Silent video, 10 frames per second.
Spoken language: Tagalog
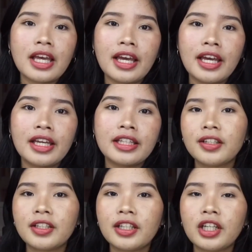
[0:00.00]
and
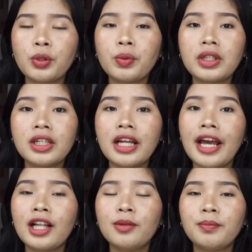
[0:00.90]
it will
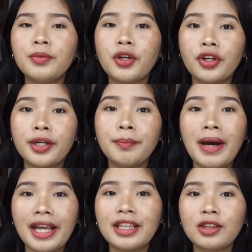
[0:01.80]
help your
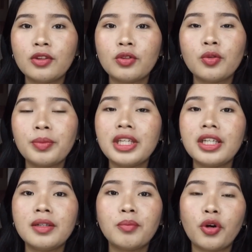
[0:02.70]
mind to
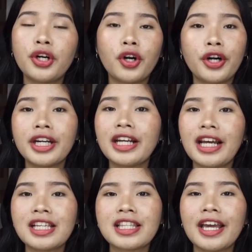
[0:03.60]
be more
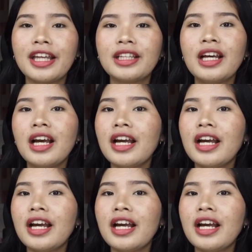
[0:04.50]
organized and